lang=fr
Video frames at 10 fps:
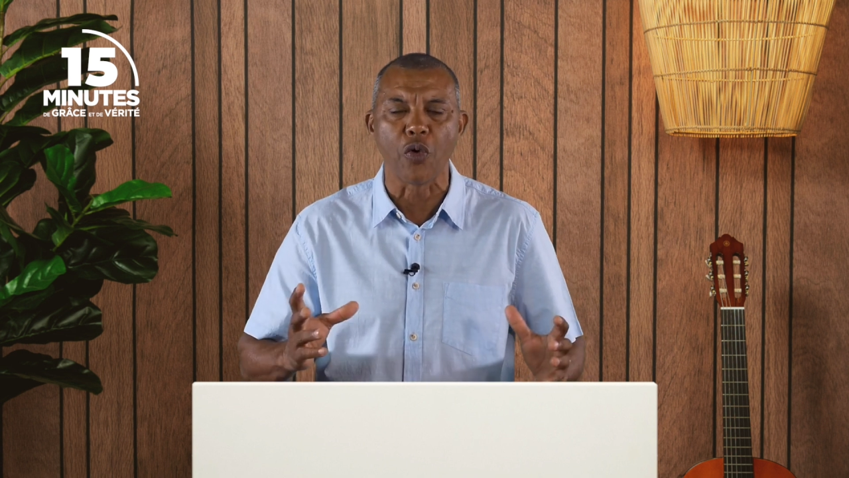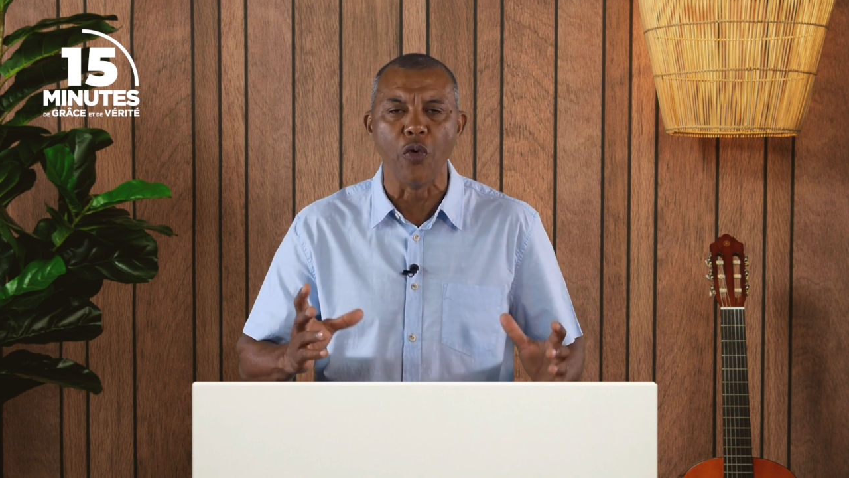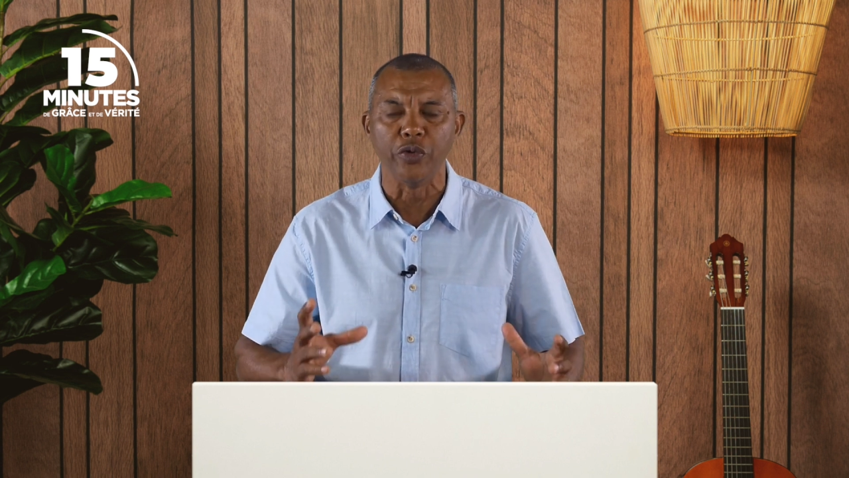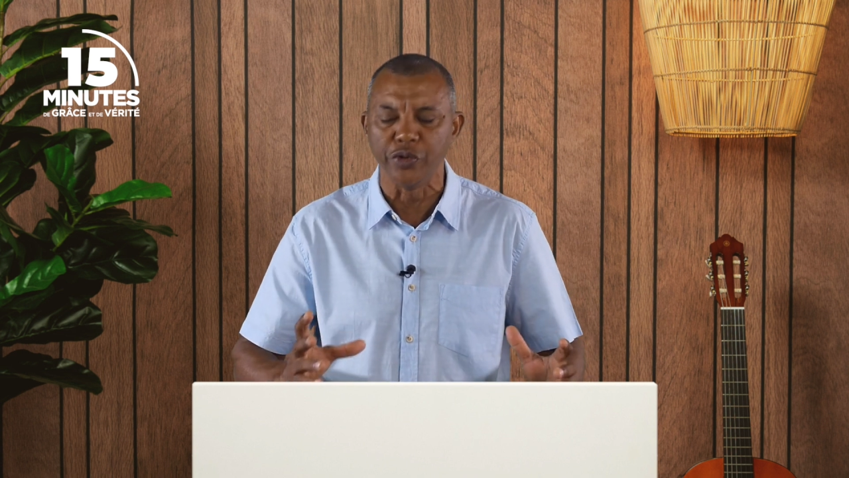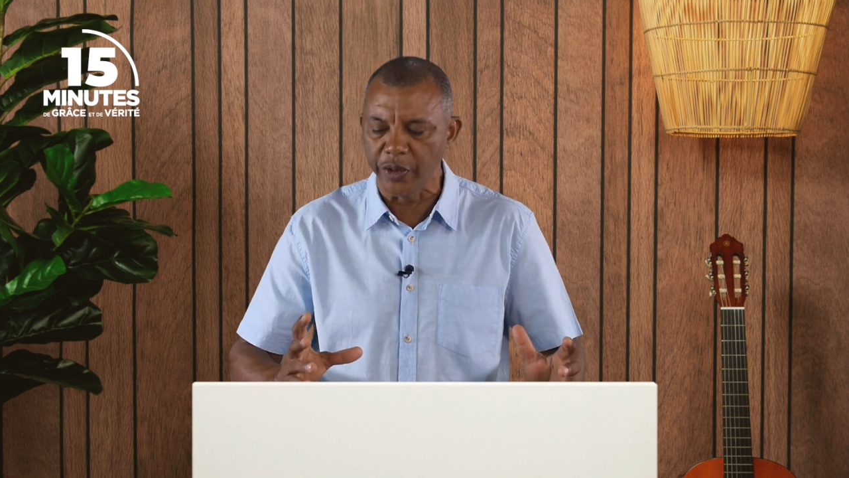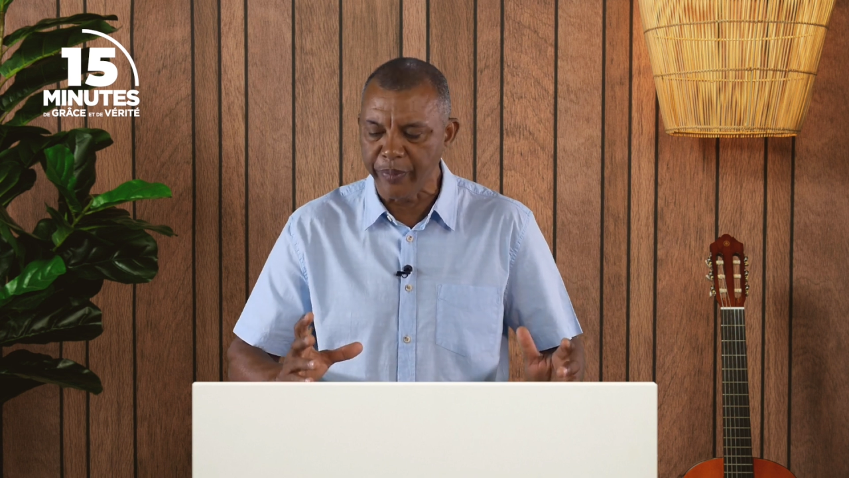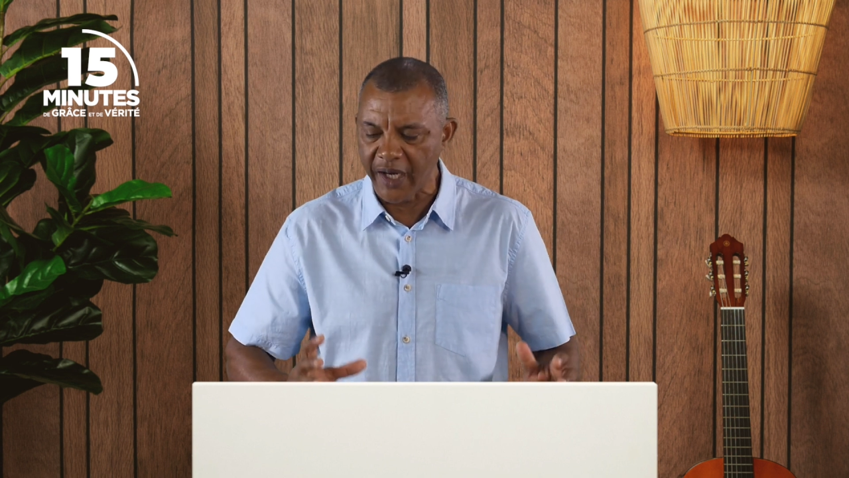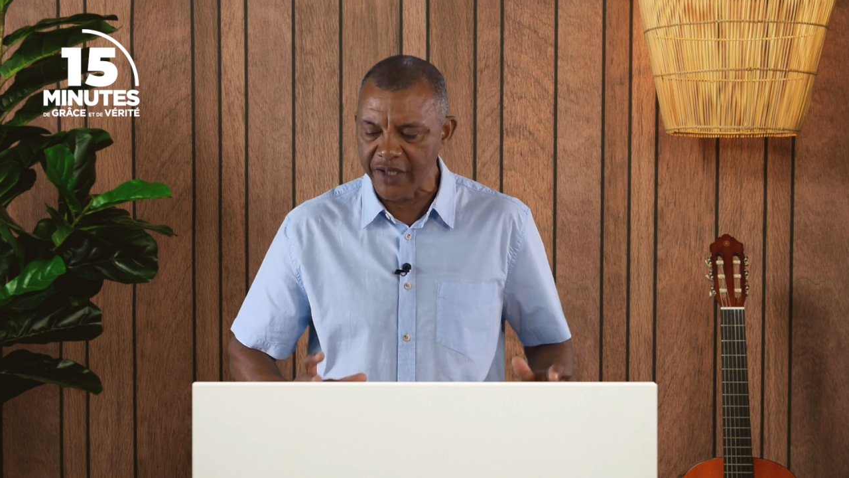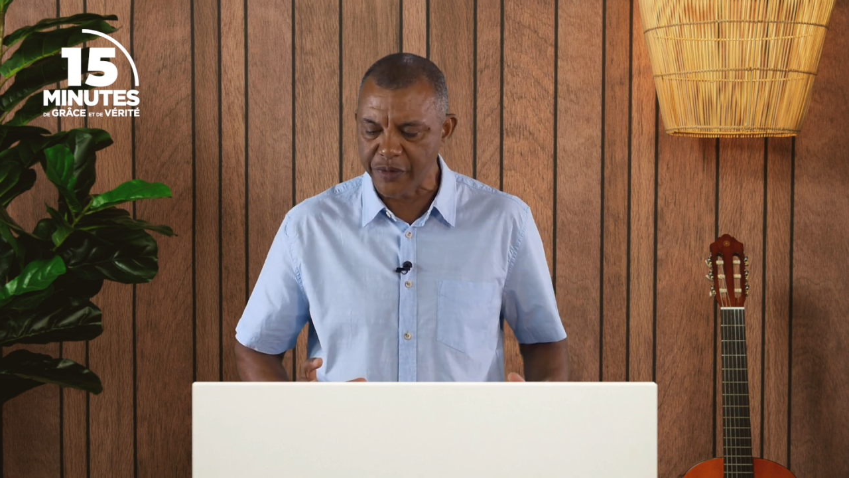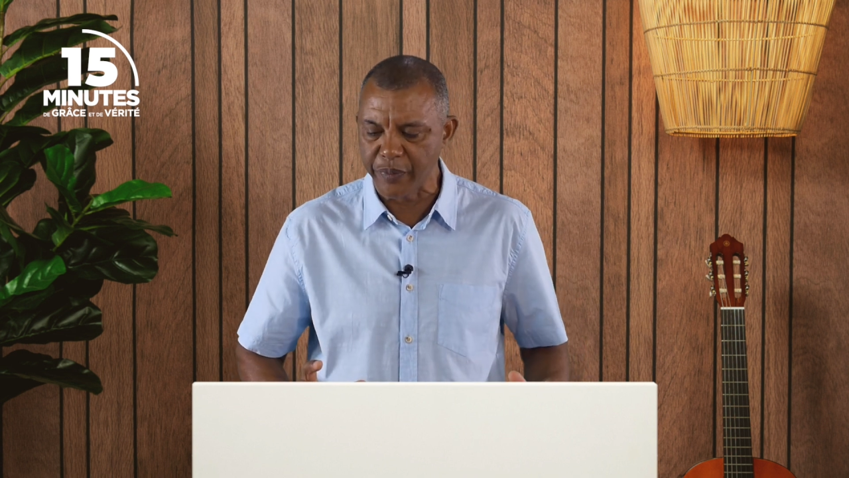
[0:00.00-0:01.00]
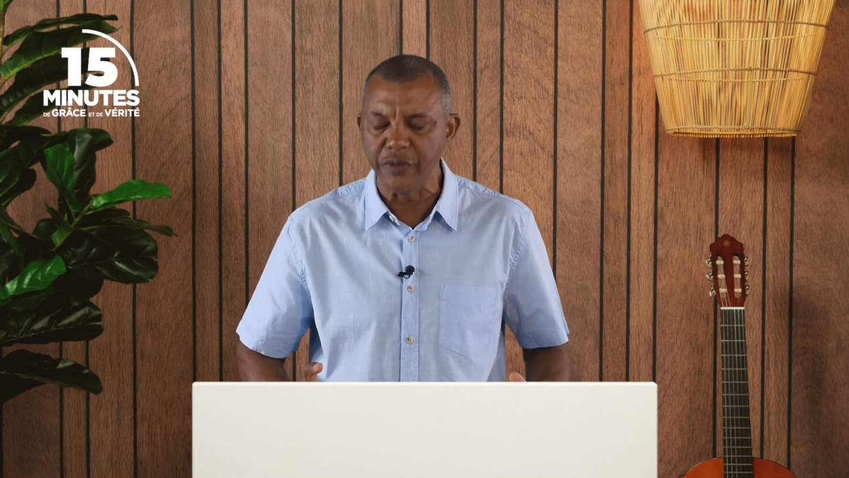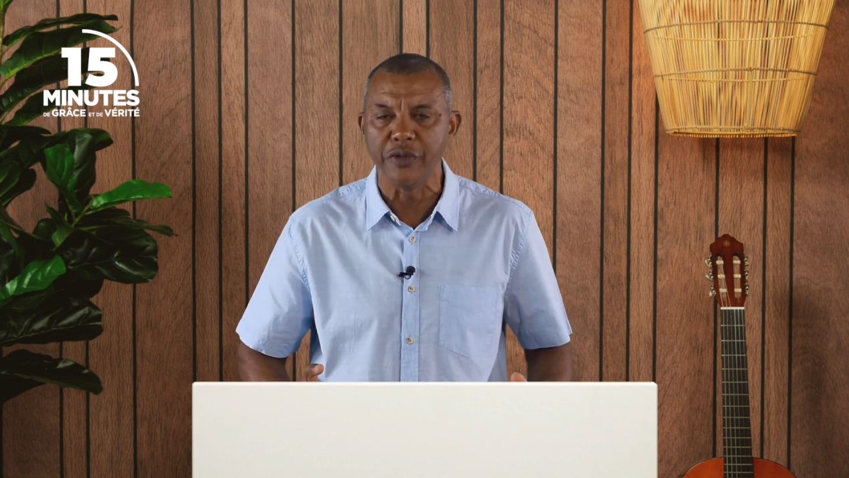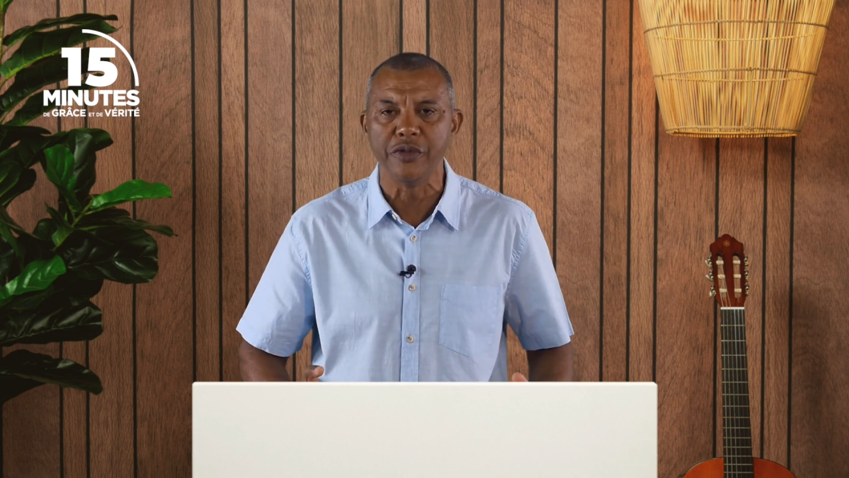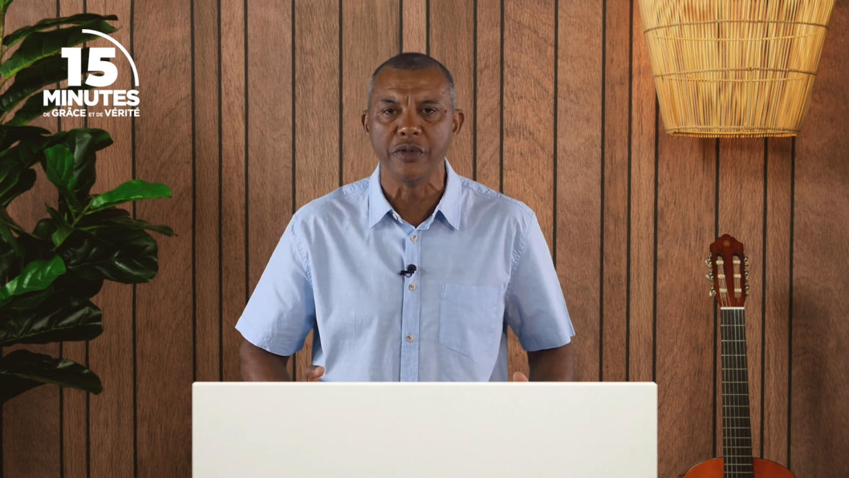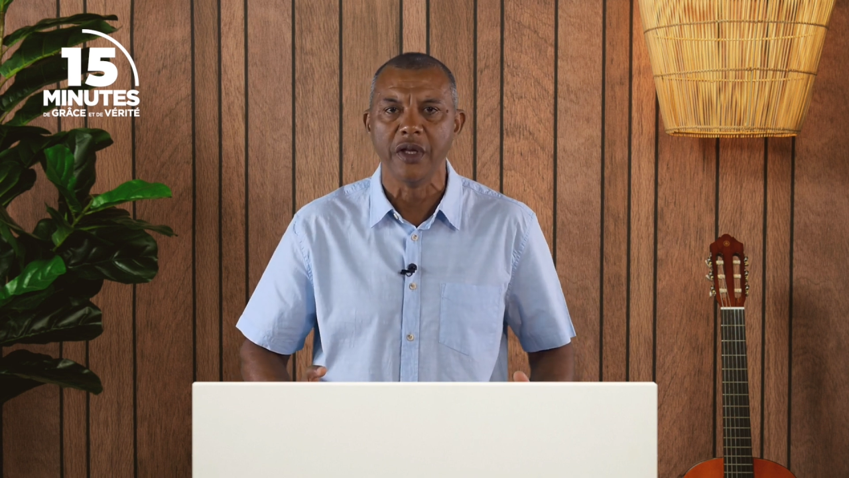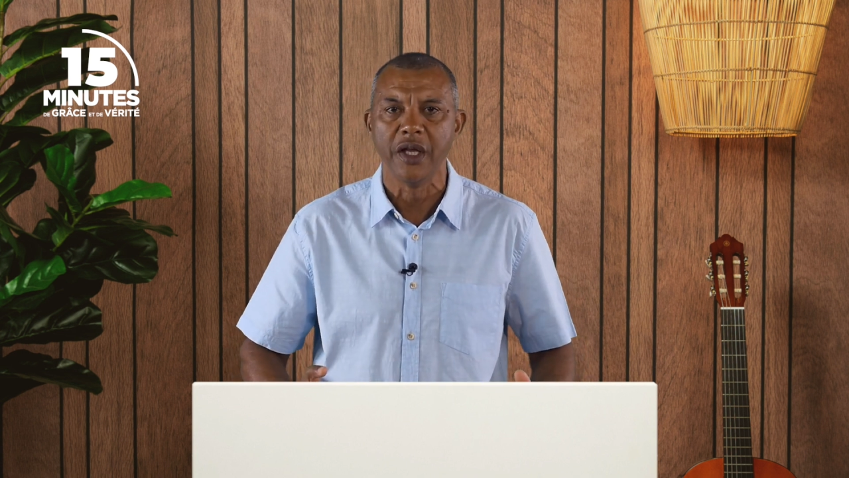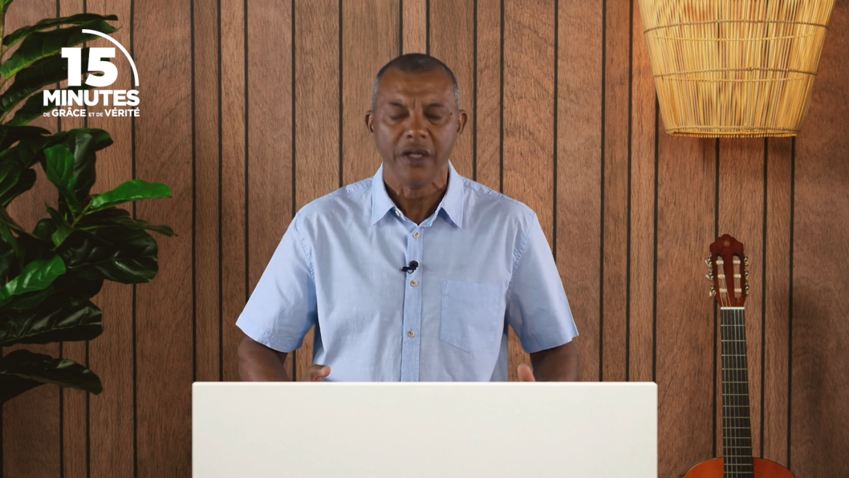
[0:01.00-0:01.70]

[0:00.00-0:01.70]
conduit par l'Esprit de Dieu.